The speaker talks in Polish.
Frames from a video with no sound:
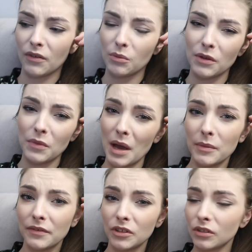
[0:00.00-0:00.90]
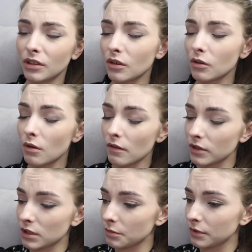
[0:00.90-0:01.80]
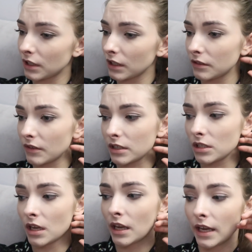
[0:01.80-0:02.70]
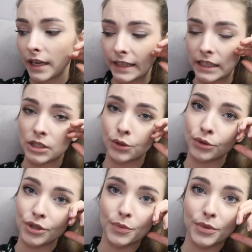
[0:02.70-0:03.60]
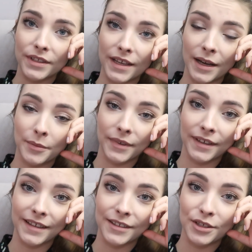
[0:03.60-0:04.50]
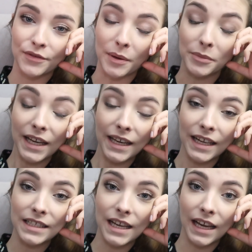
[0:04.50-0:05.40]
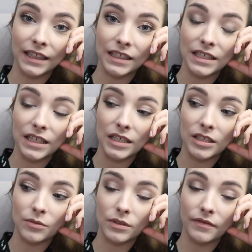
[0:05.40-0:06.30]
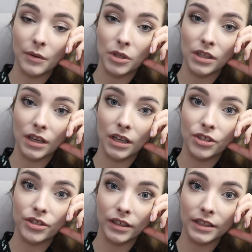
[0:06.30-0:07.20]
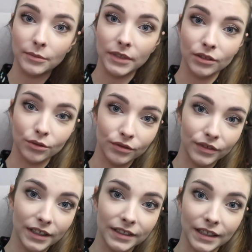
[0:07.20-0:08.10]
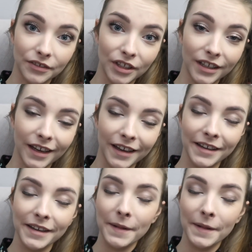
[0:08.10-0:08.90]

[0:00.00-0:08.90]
nie wiem, nie miałam nawet do tego głowy, żeby nagrywać, także jutro się postaram e, coś Wam nagrać, a na dzisiaj się z Wami żegnam na tą chwilę, na chwilkę,